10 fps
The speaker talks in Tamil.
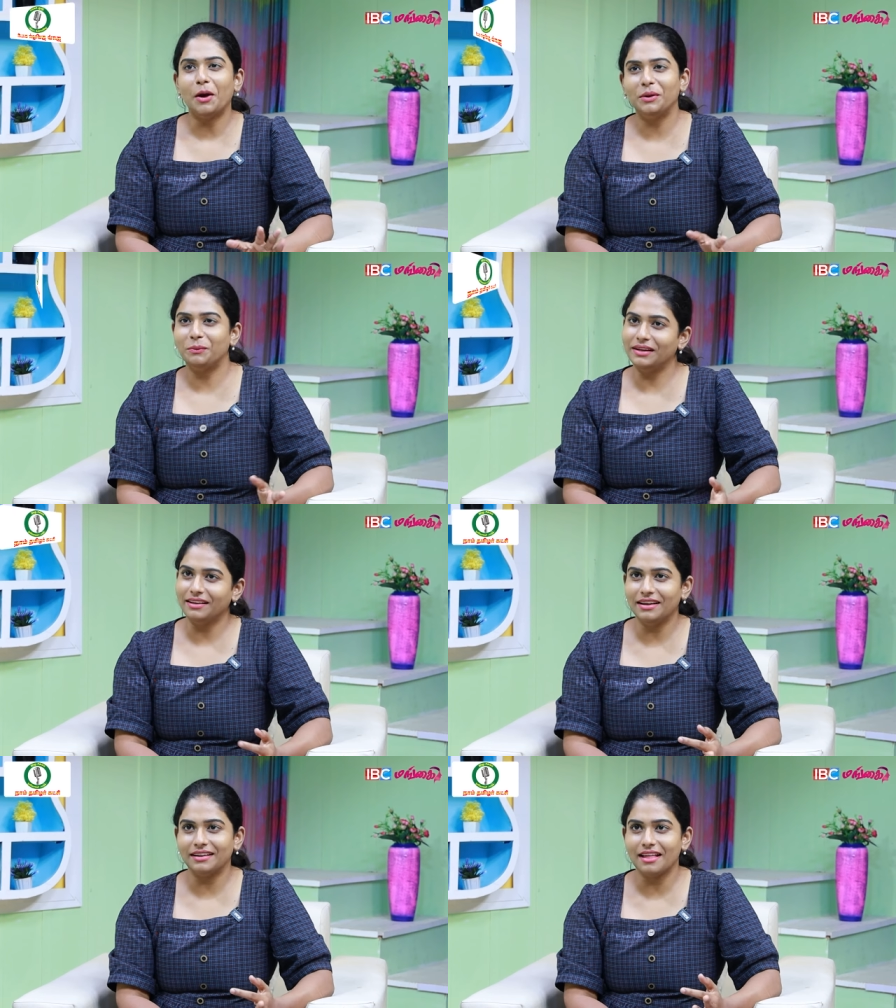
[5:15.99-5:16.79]
அப்படி
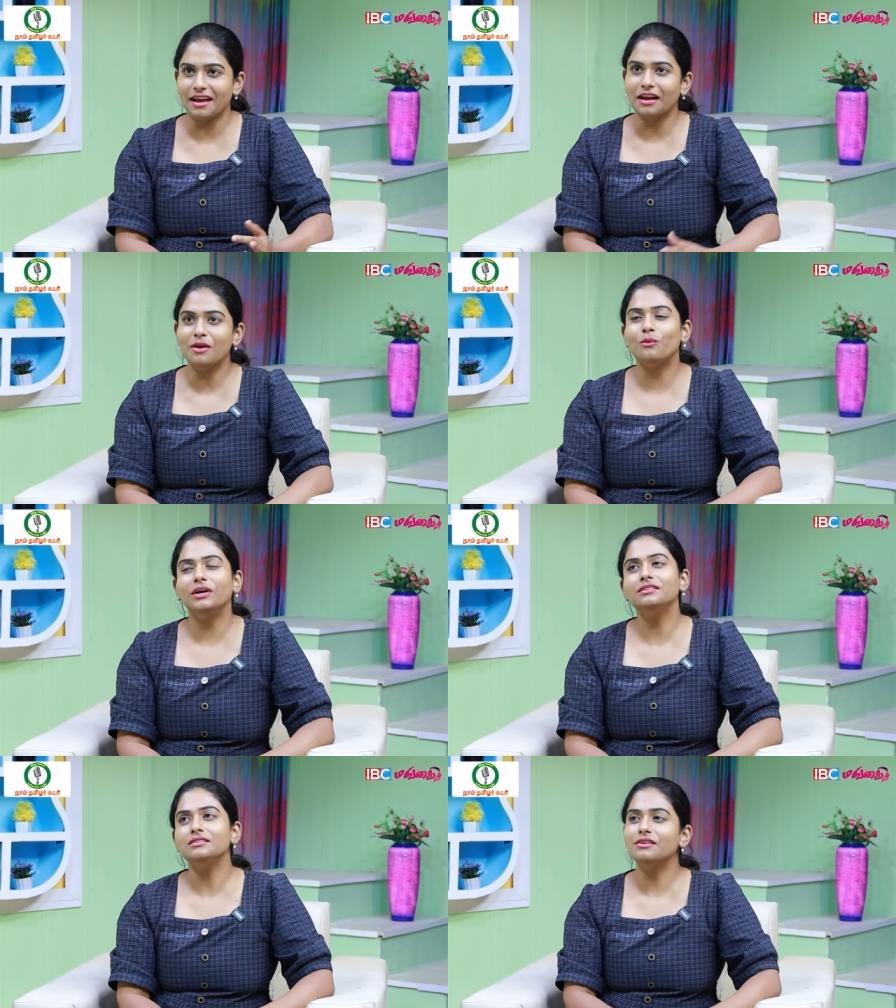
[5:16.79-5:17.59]
இப்படின்னு தான் இருந்தாங்க
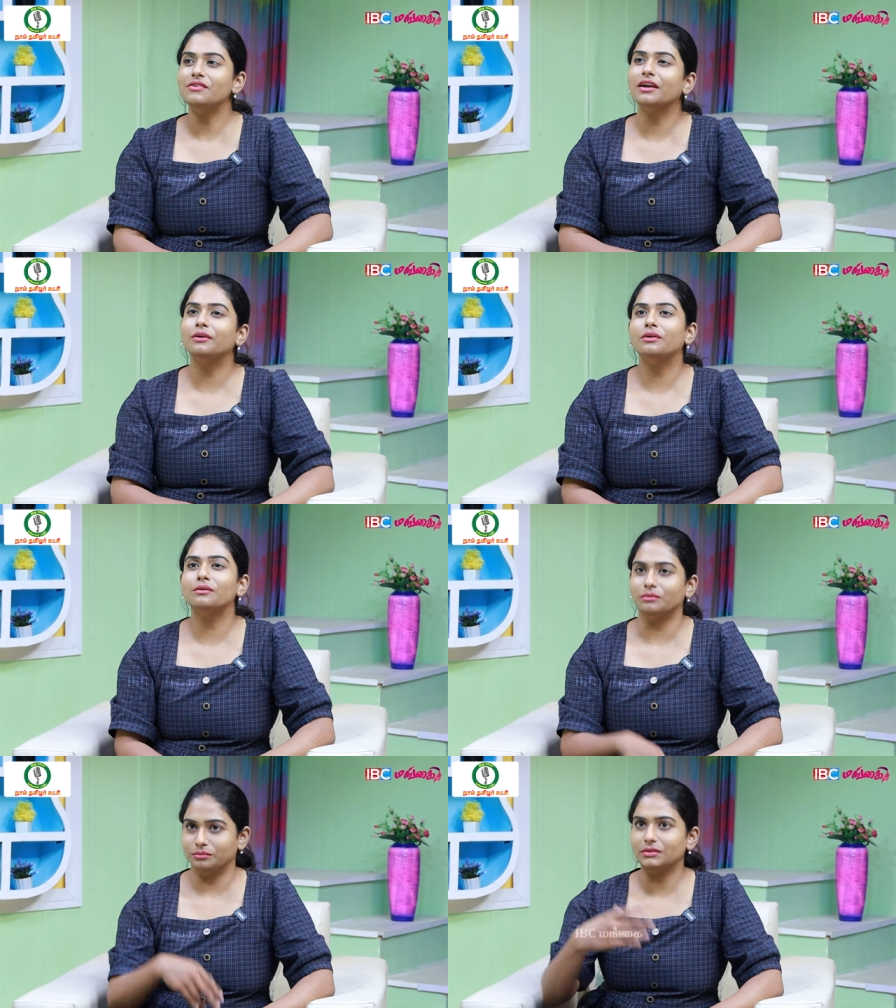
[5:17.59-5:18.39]
ஒன்ஸ் அவங்க
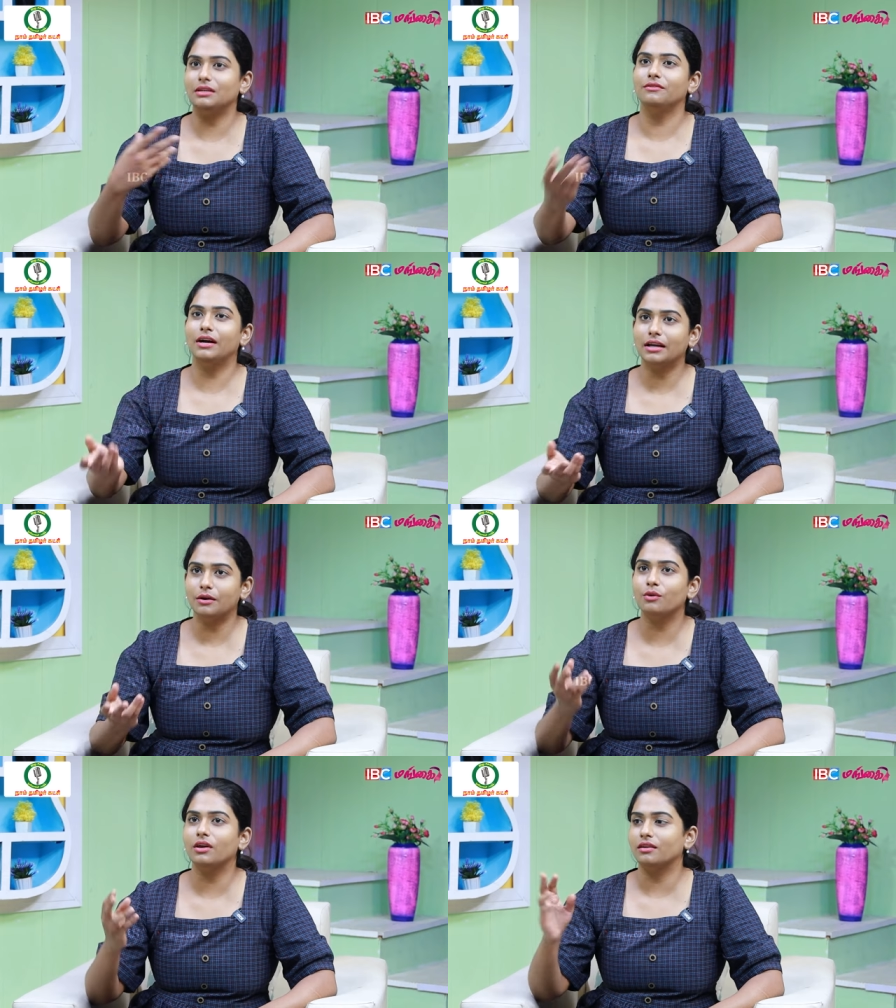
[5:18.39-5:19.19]
என்னோடய ஒர்க்
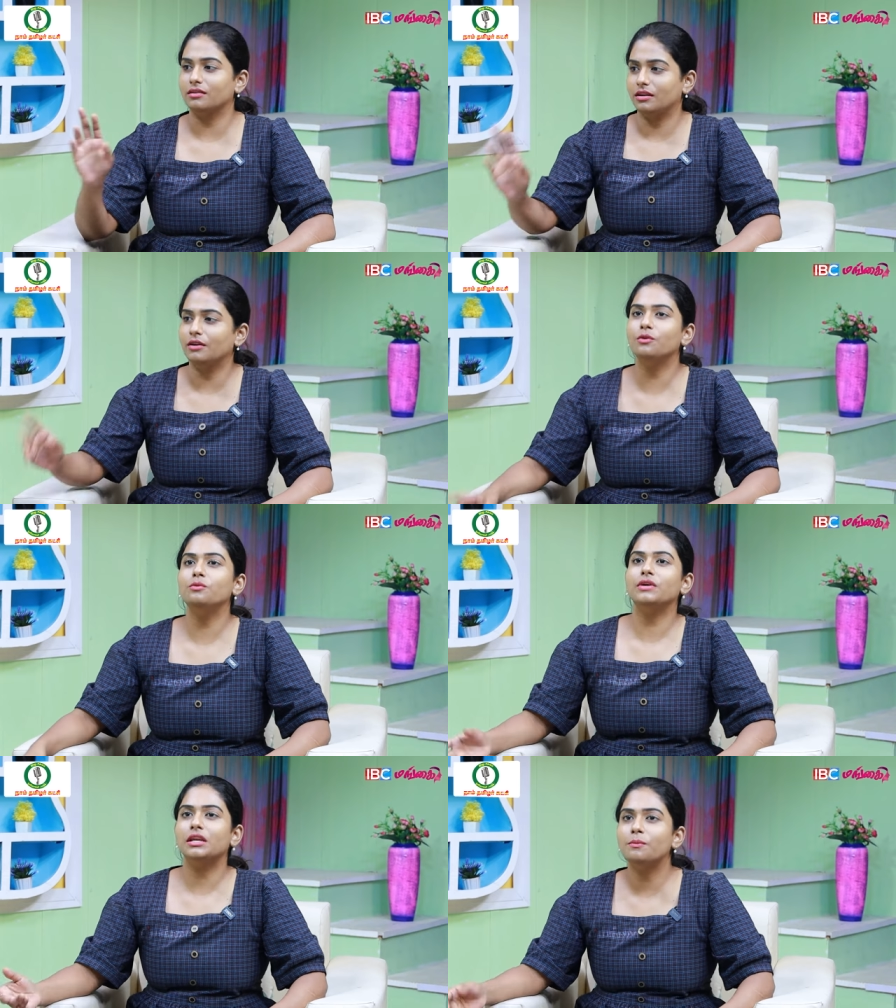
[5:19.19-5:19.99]
ஓகே
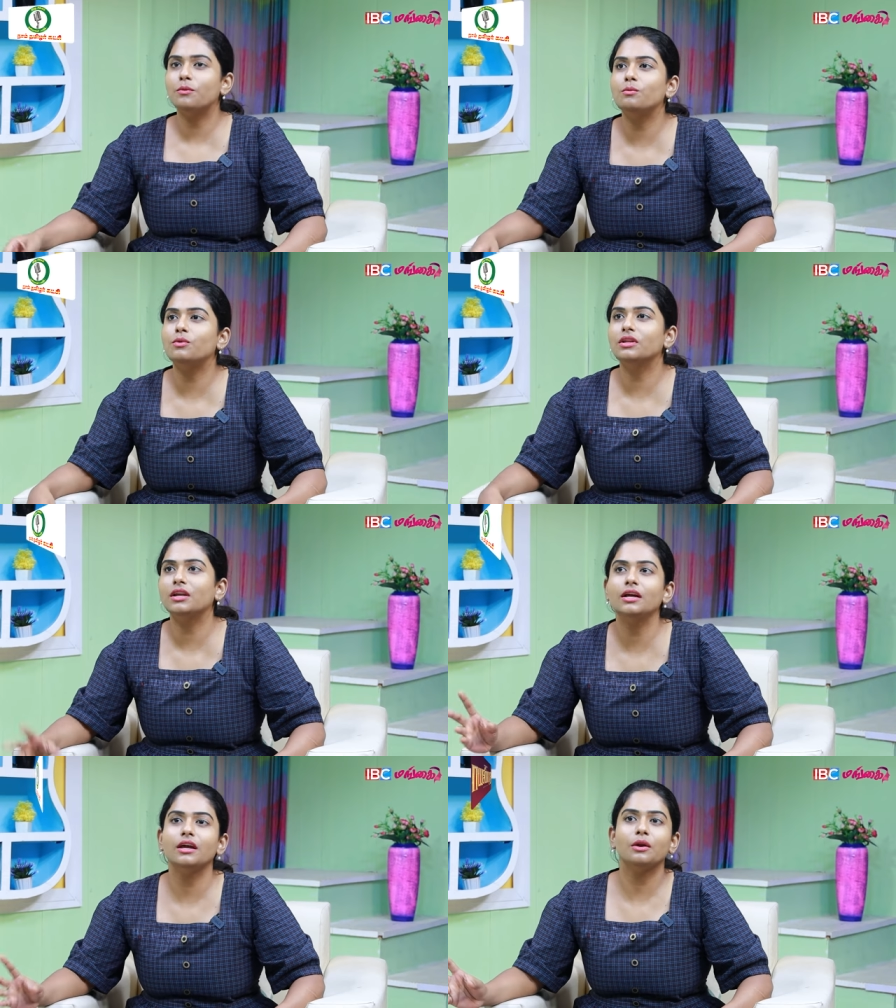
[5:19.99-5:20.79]
இன்னும் வெளில
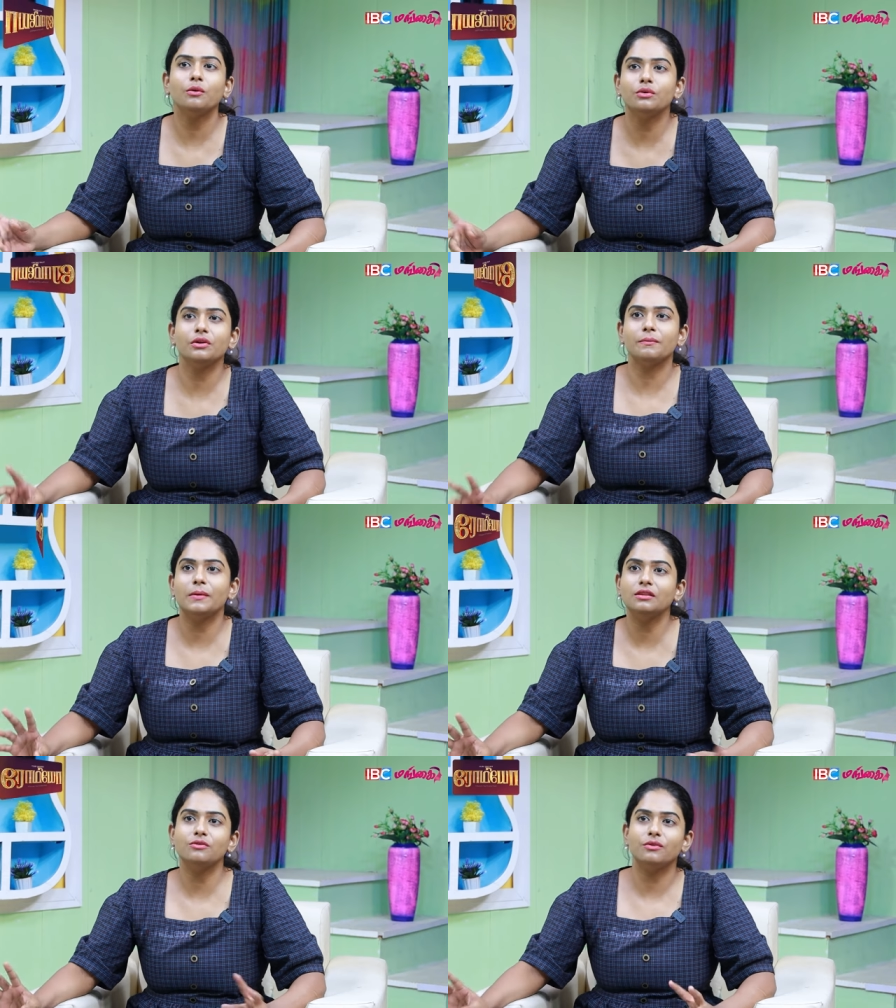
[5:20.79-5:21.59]
போகும்போதெல்லாம் யாரோ உன்னை
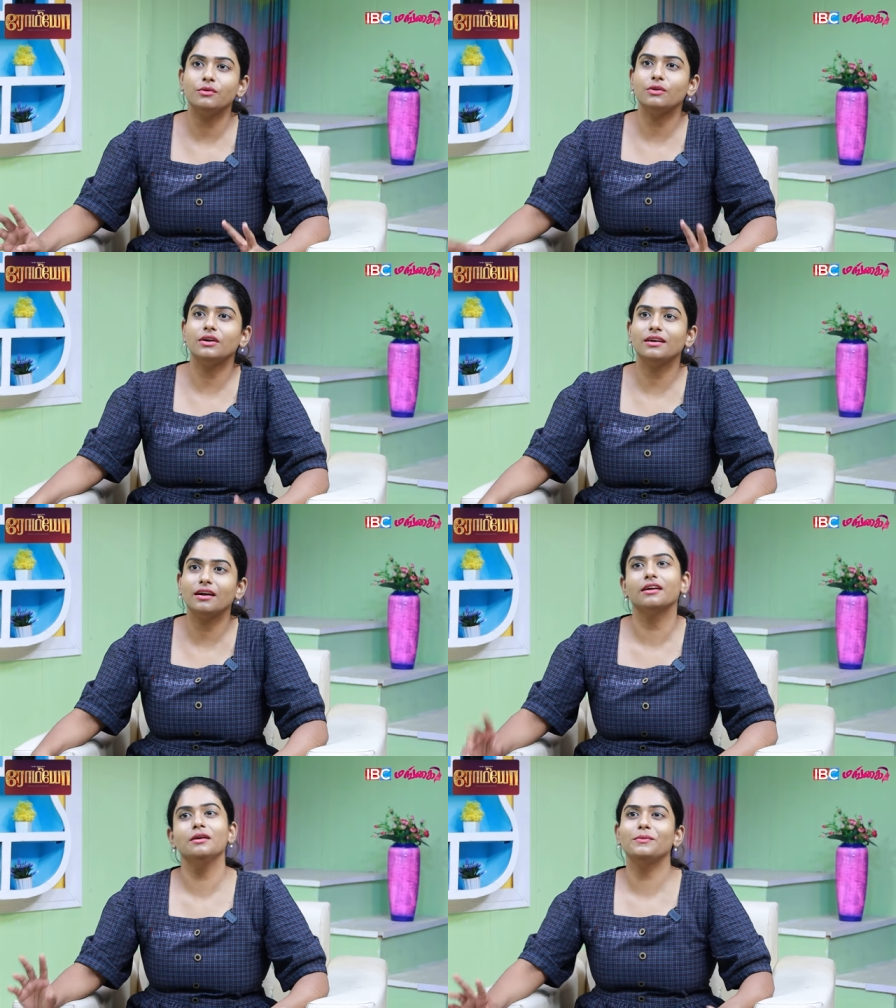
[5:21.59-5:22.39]
பார்த்து ஃபோட்டோ
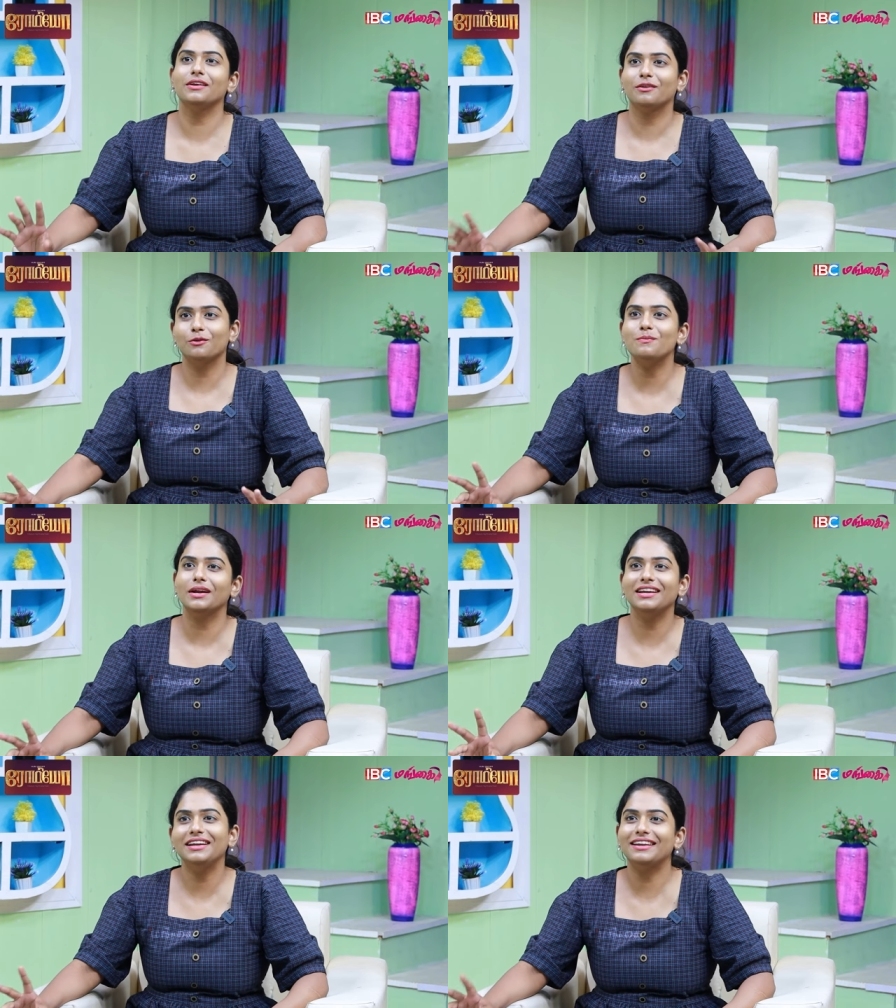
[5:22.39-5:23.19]
எடுக்கிறாங்கன்னா அப்போ நீ ஏதோ
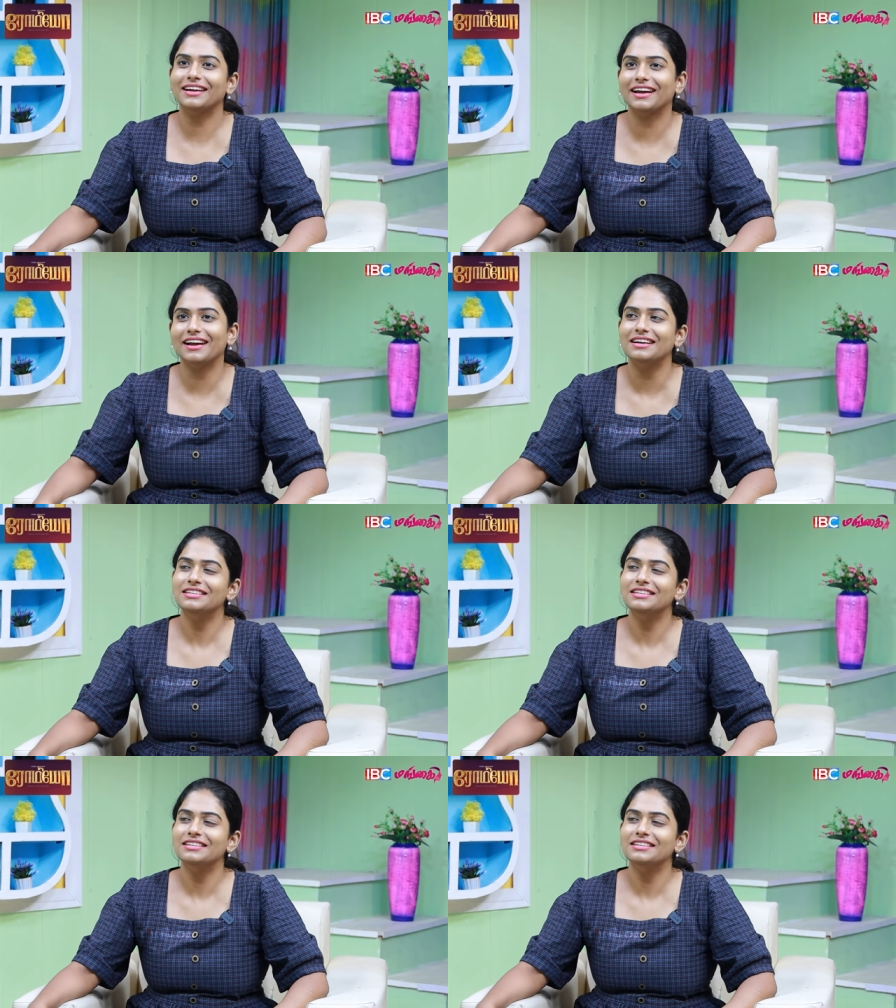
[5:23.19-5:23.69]
பண்ணிகிட்ருக்க